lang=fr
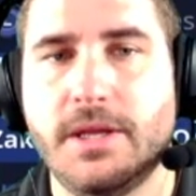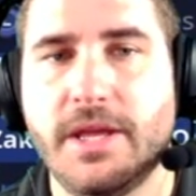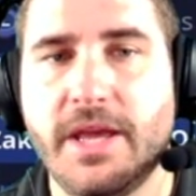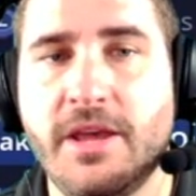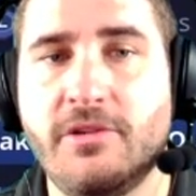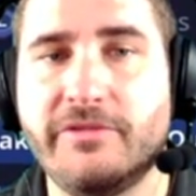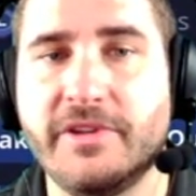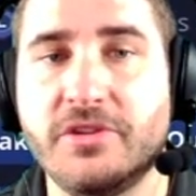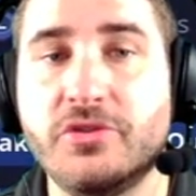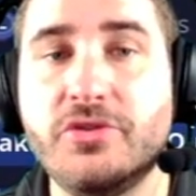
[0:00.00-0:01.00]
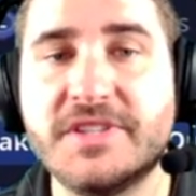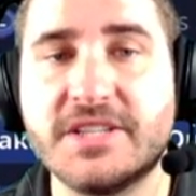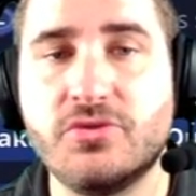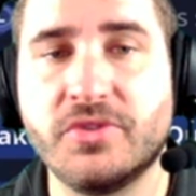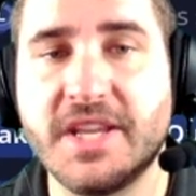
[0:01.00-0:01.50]
Et enfin, deux
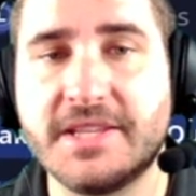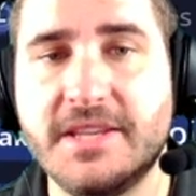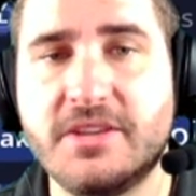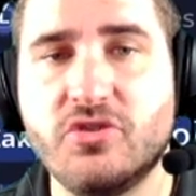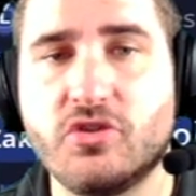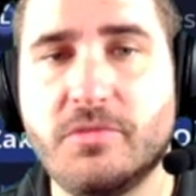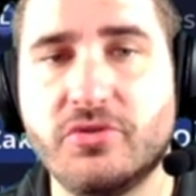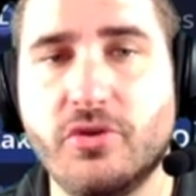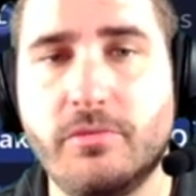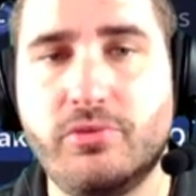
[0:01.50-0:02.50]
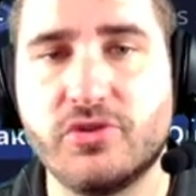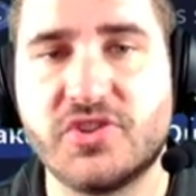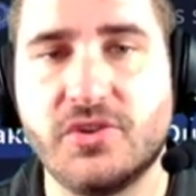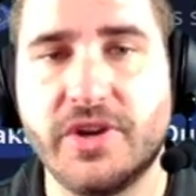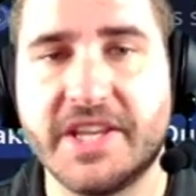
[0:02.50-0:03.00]
sections techniques qui augmentent de
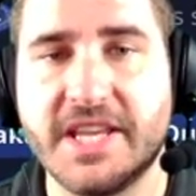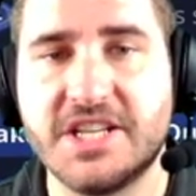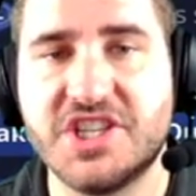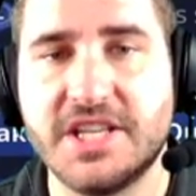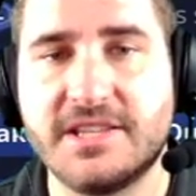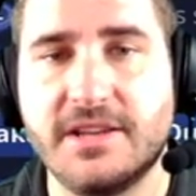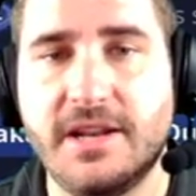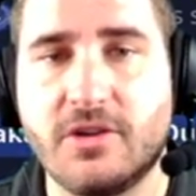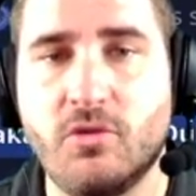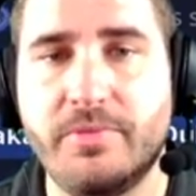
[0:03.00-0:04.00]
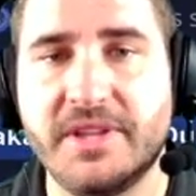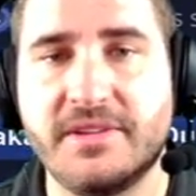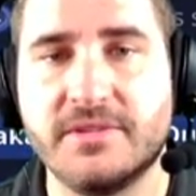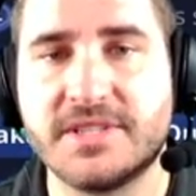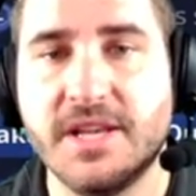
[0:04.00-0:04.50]
1% les gadgets, la
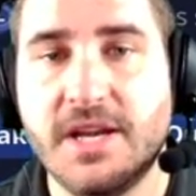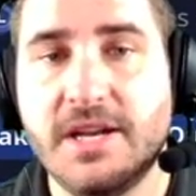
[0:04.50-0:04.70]
compétence,